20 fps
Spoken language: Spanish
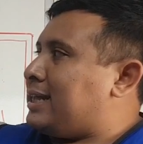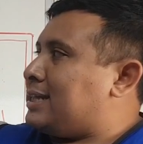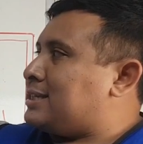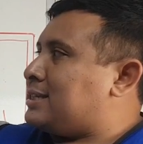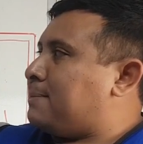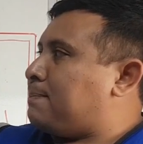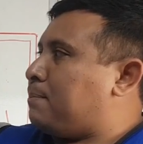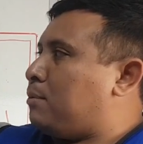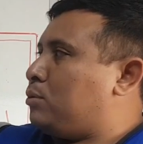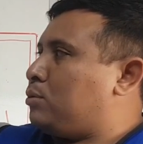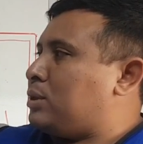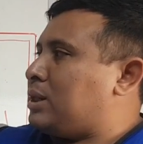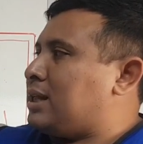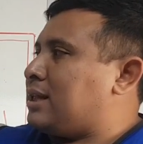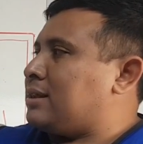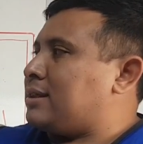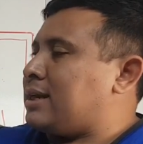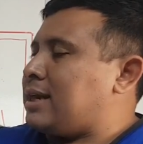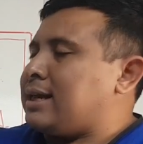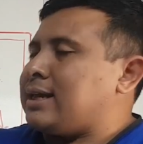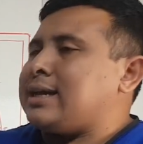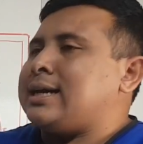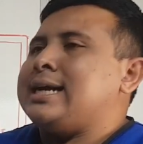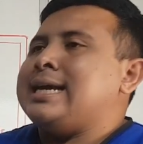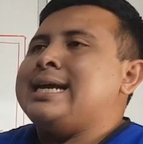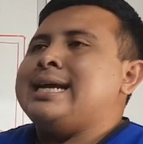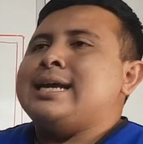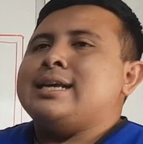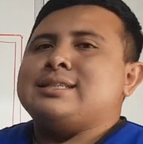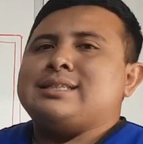en este punto de entrada
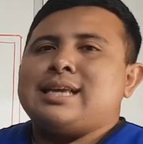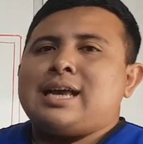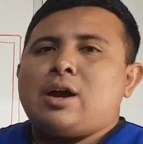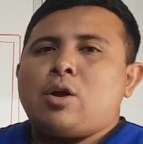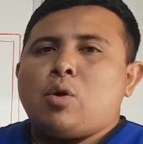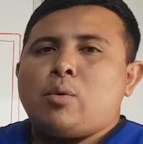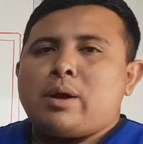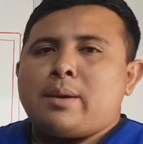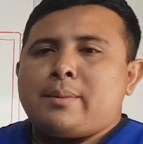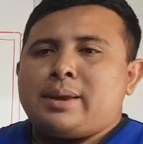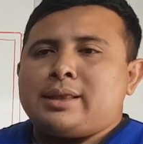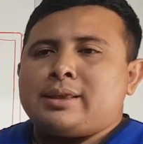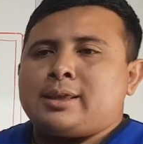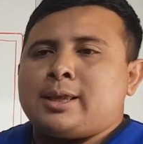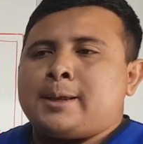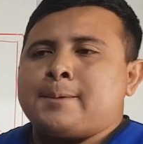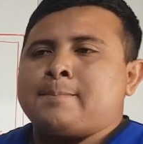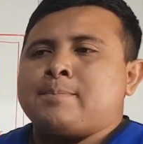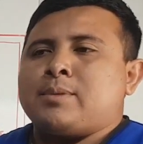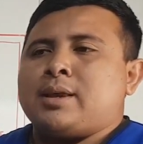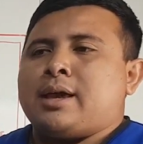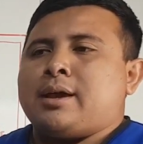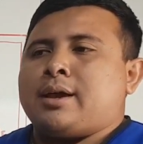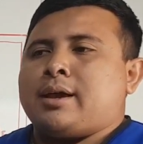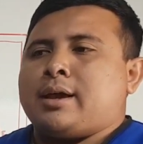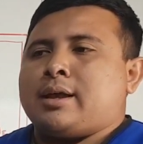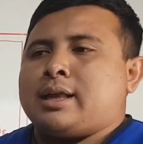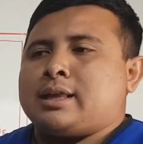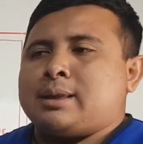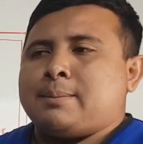sea obviamente,
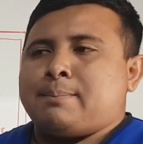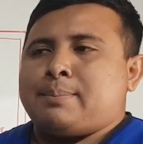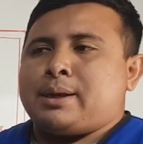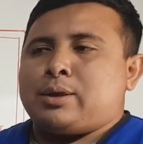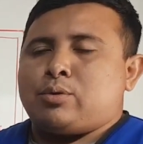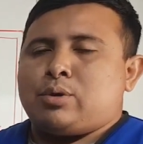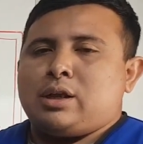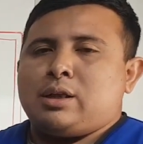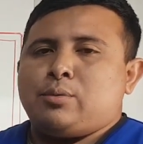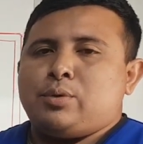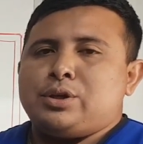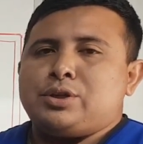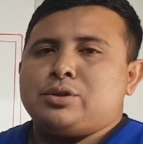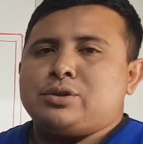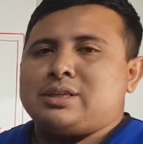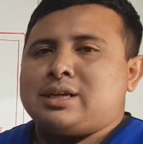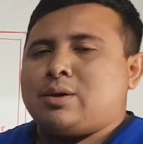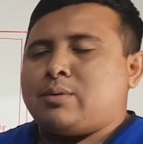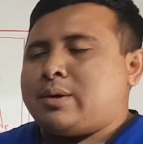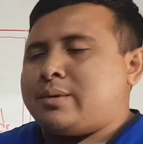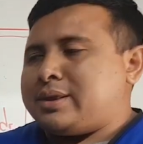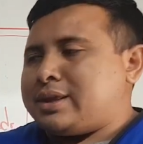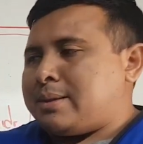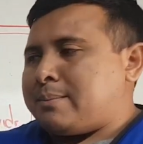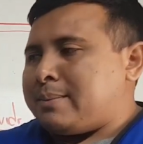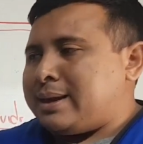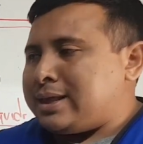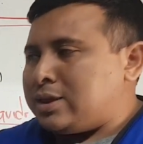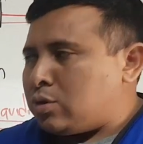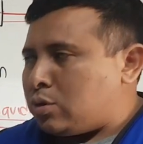eh, la temperatura de ebullición sea obviamente
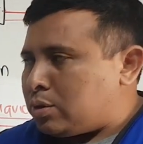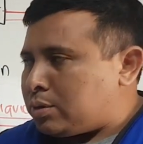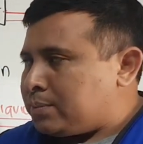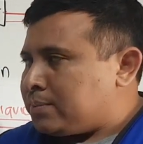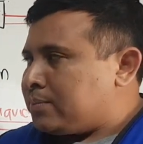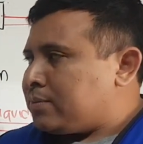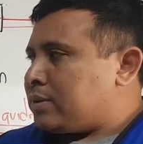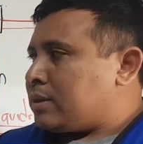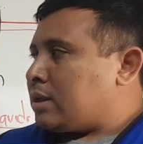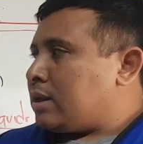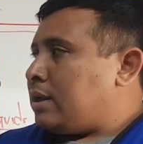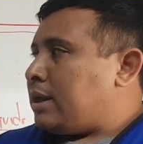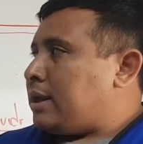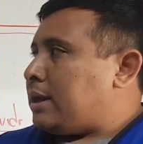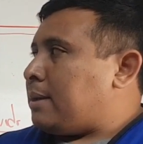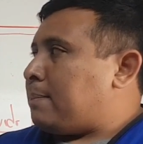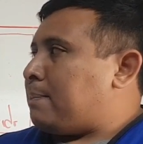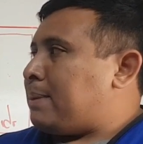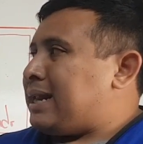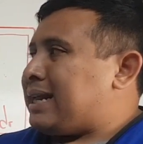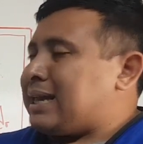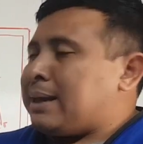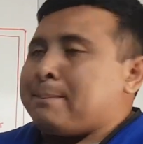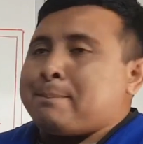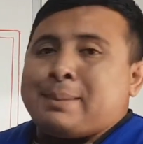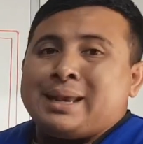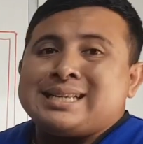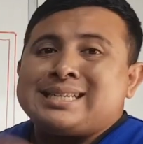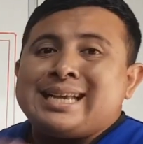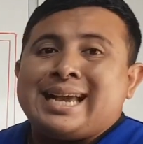menor eh, para que
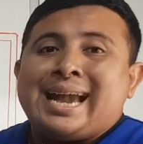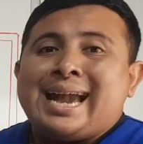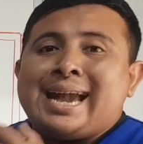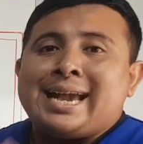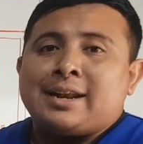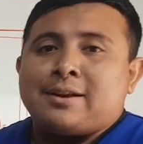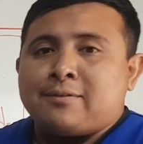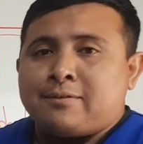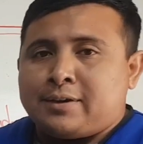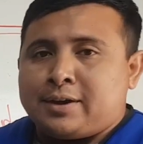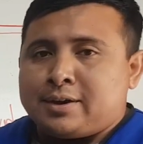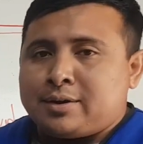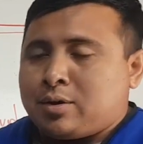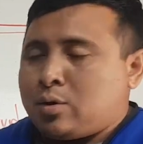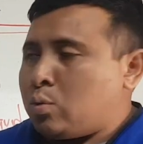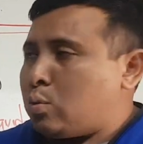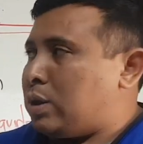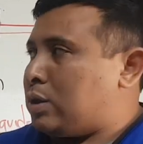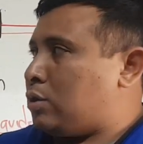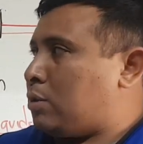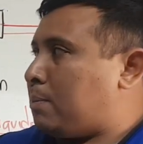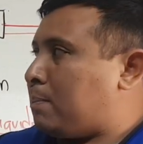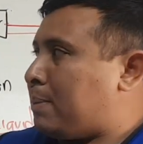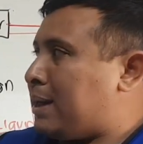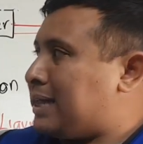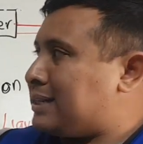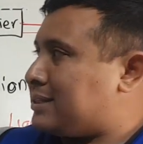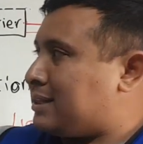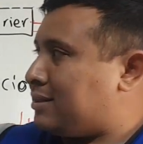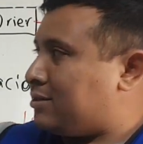empiece a hervir cuando
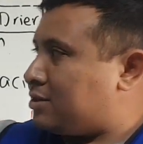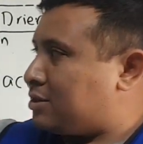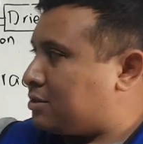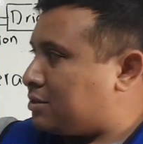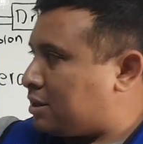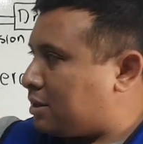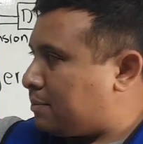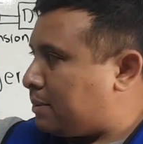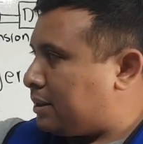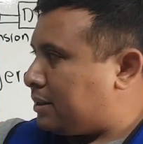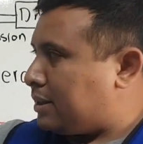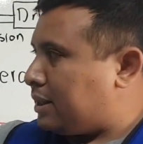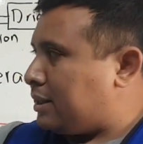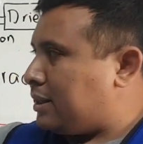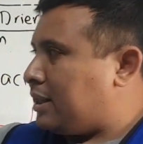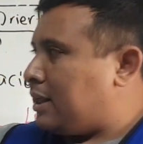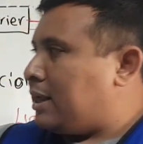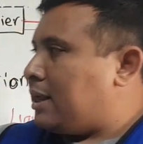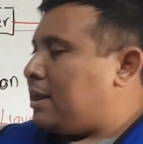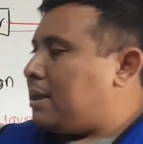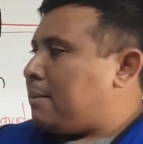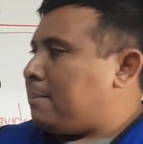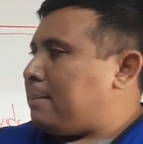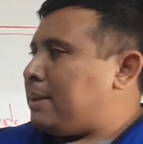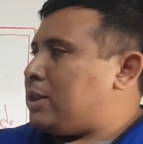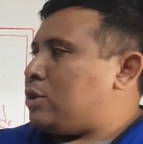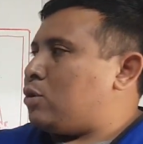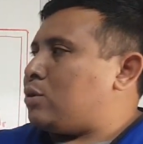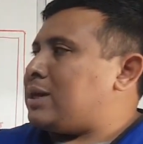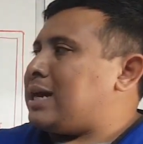pasa nuestro serpentín
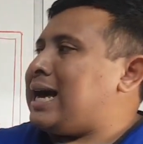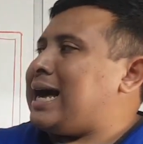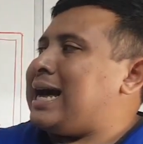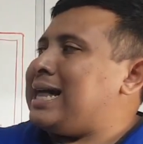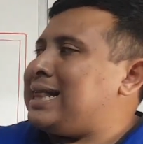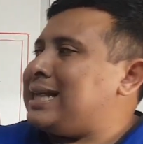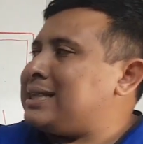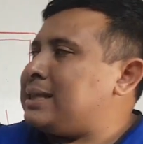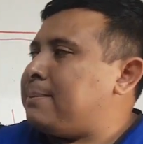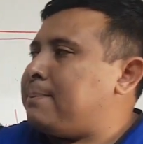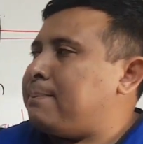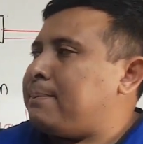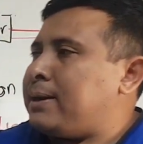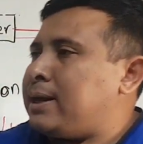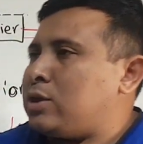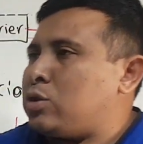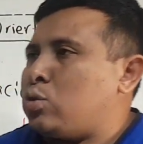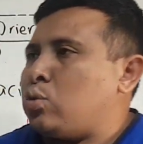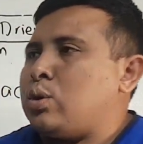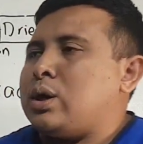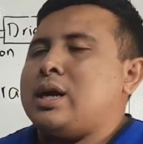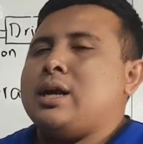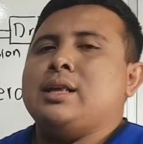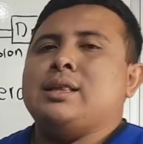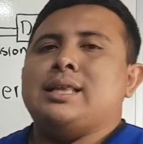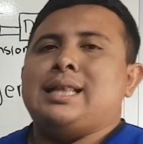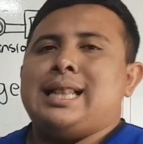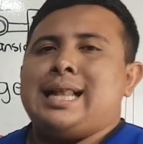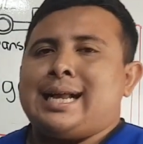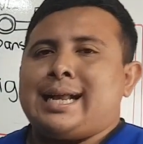menor a la
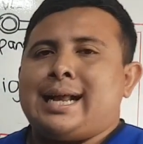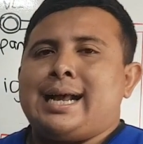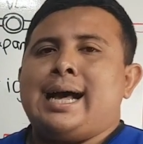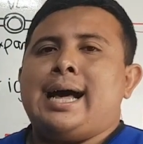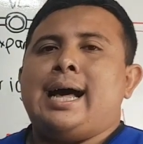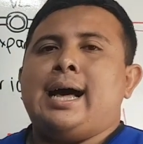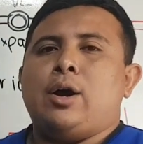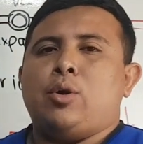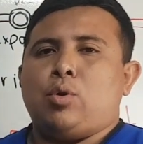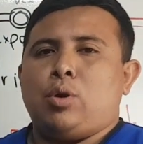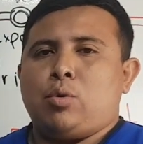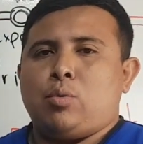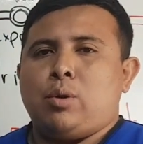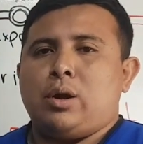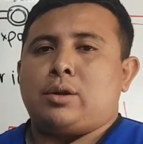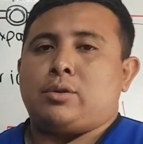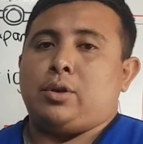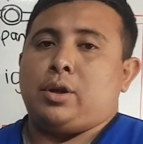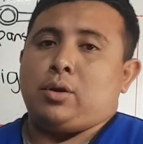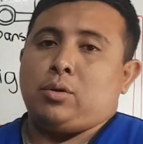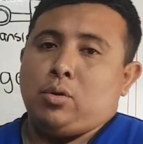temperatura de la caja o el cuarto.